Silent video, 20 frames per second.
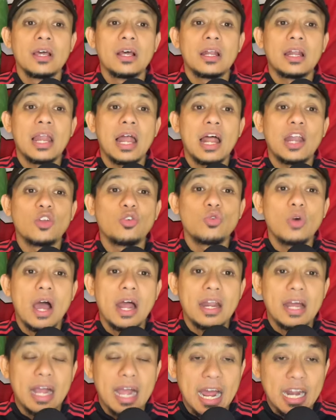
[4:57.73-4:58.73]
Lalu
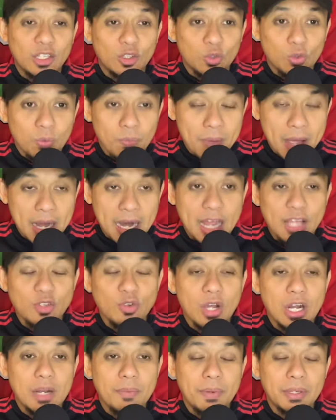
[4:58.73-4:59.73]
ada kartu merah
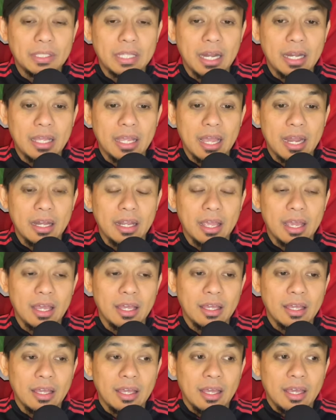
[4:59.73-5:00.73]
juga di
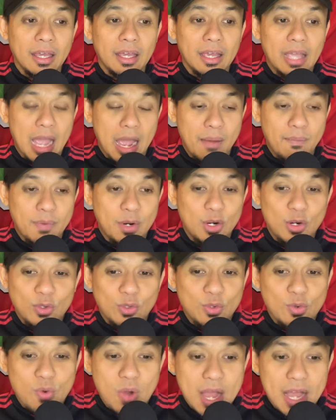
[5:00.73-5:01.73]
pertandingannya. Ya,
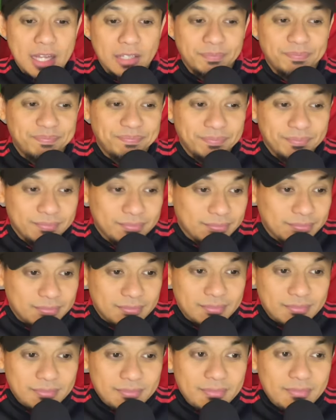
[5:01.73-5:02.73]
menurut gua
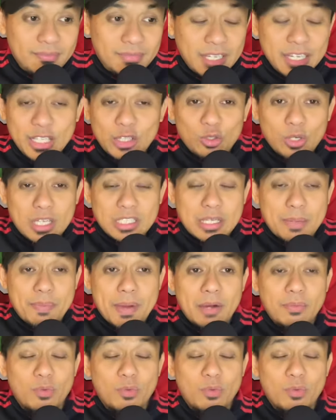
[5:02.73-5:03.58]
itulah sepak